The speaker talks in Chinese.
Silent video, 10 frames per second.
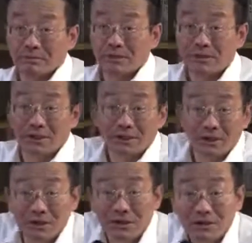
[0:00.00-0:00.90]
这是经
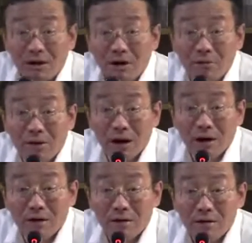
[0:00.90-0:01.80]
济理性的考虑啊，
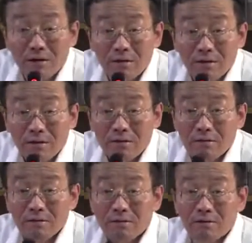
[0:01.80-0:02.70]

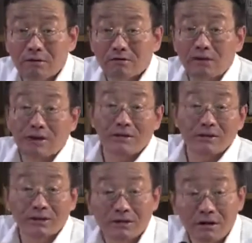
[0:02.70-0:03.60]
一个是法的
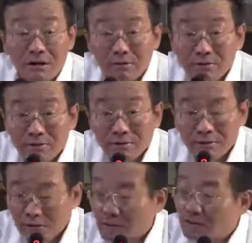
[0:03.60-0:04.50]
理性的考虑。
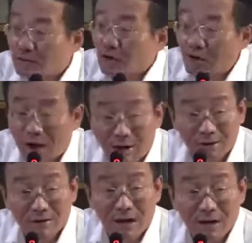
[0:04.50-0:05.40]
都让
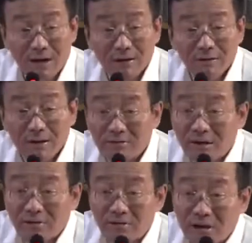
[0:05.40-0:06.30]
李大康一定
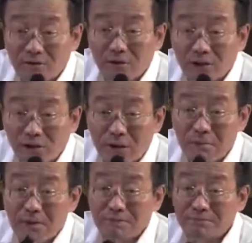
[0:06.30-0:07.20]
站在三水集团一
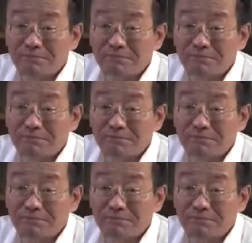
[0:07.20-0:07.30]
边。